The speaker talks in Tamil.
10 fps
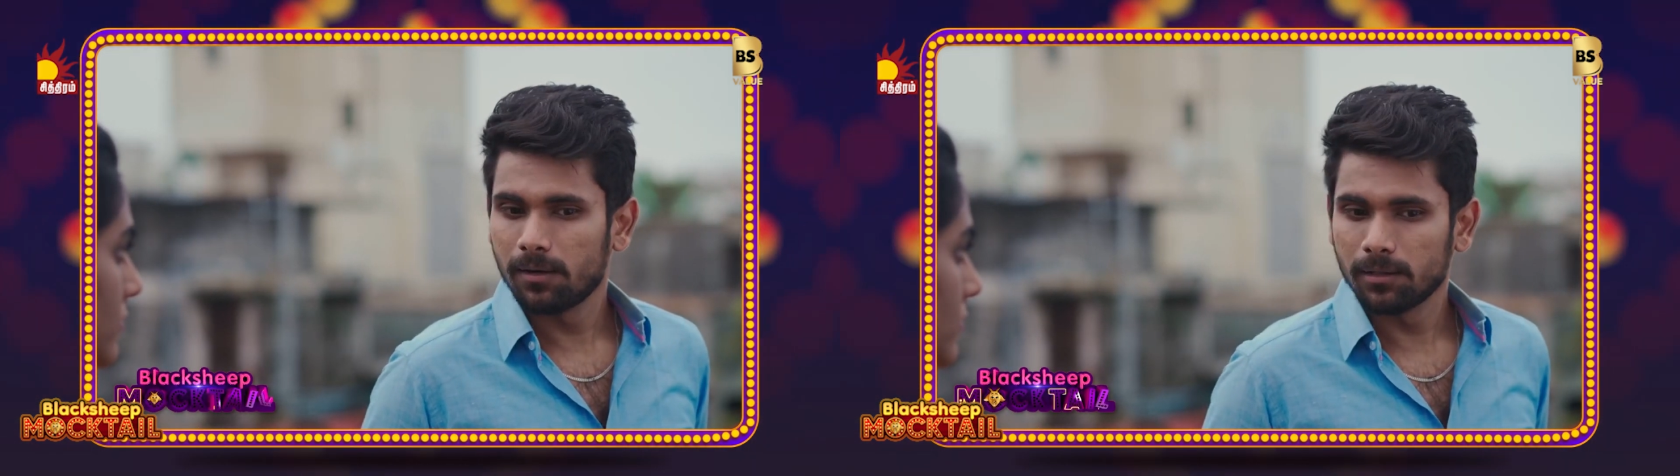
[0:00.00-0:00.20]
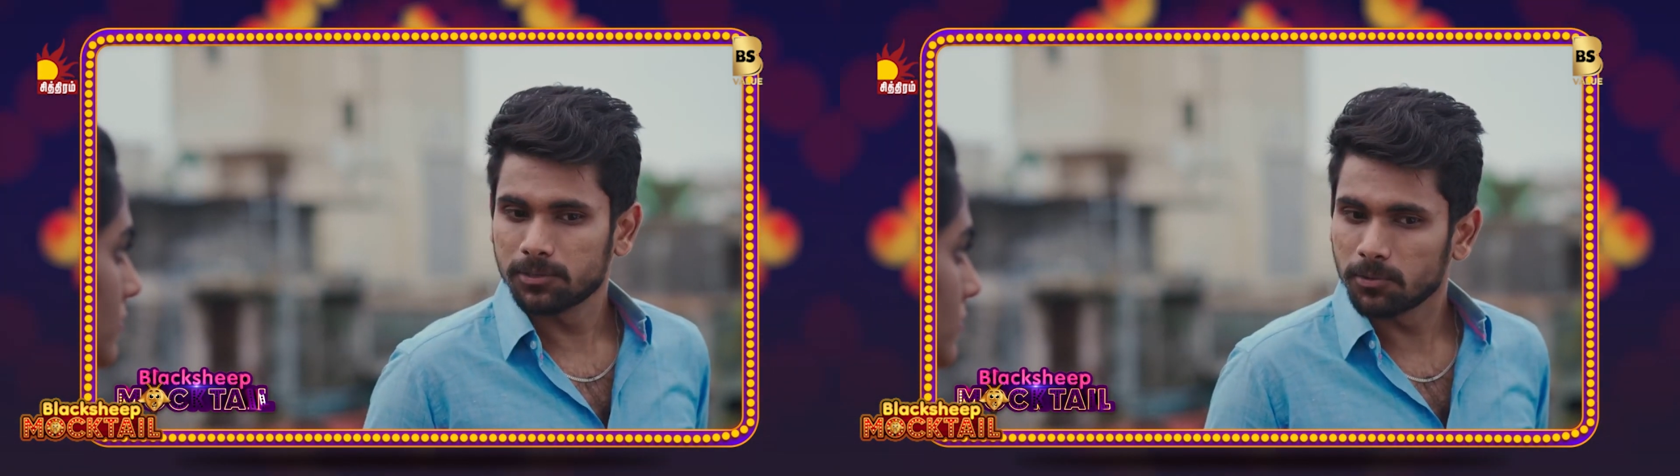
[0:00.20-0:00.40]

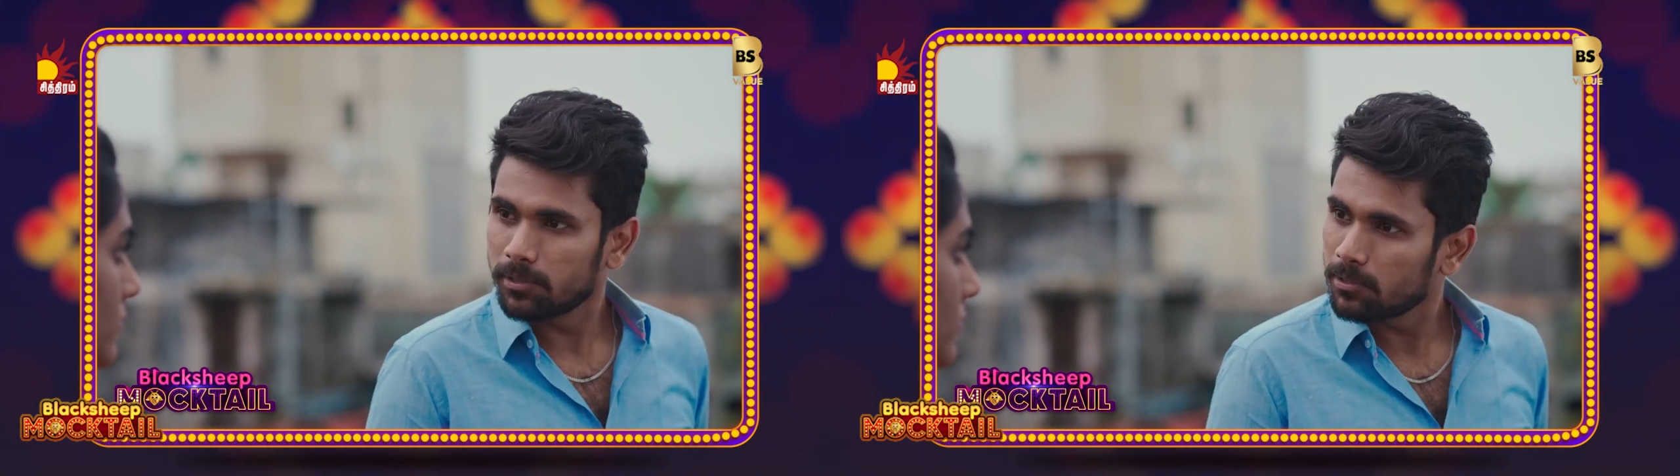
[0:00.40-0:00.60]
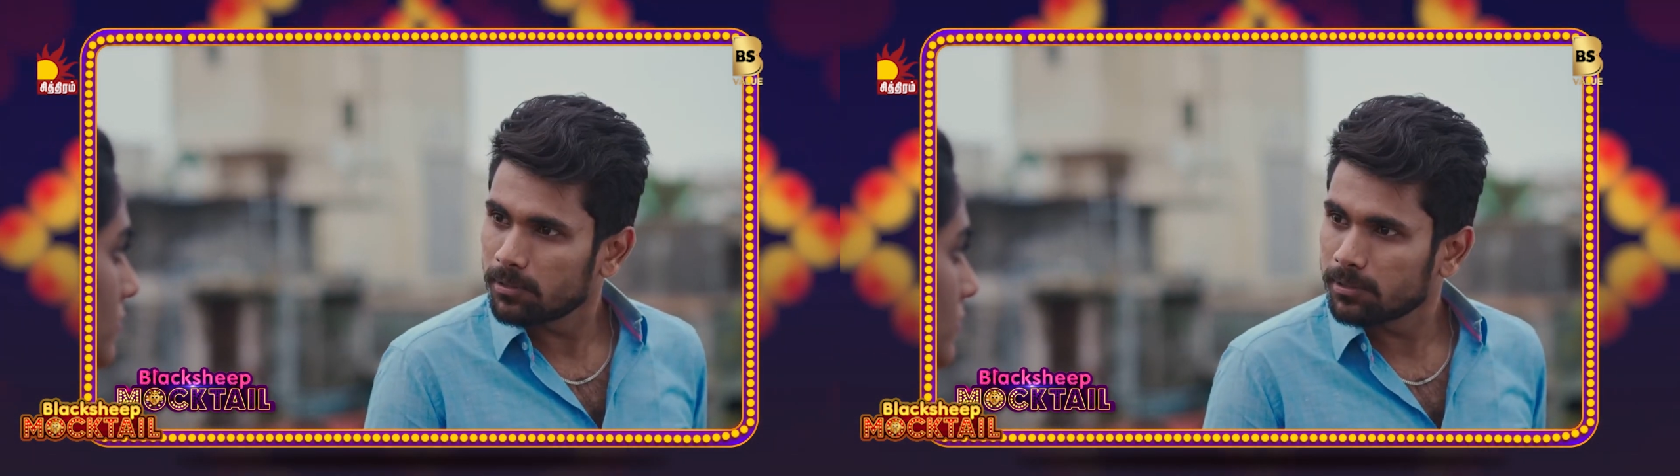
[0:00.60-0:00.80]
அதை
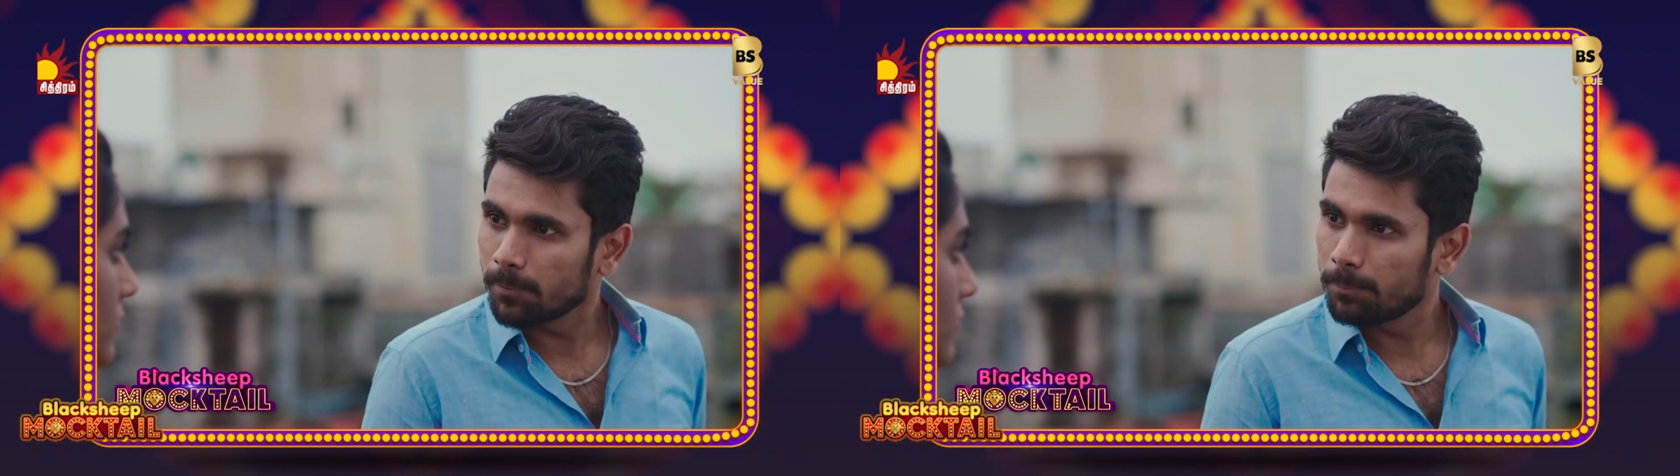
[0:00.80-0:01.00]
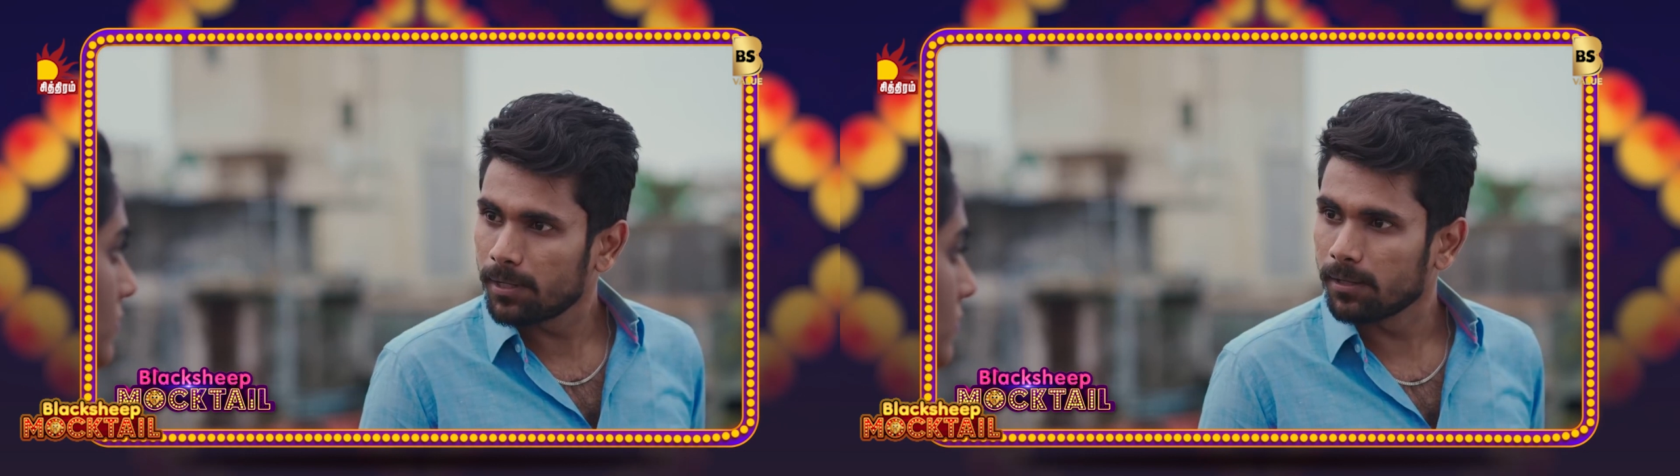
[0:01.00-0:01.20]
சொல்றதுல
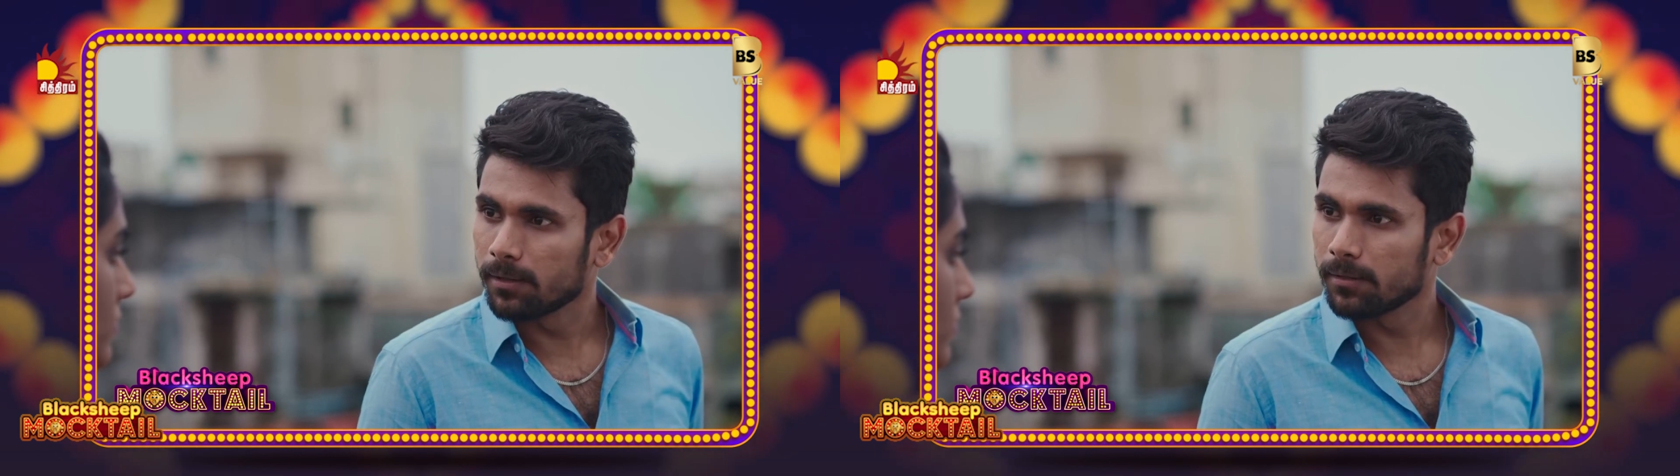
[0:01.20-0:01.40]
ஒன்றும் தப்பு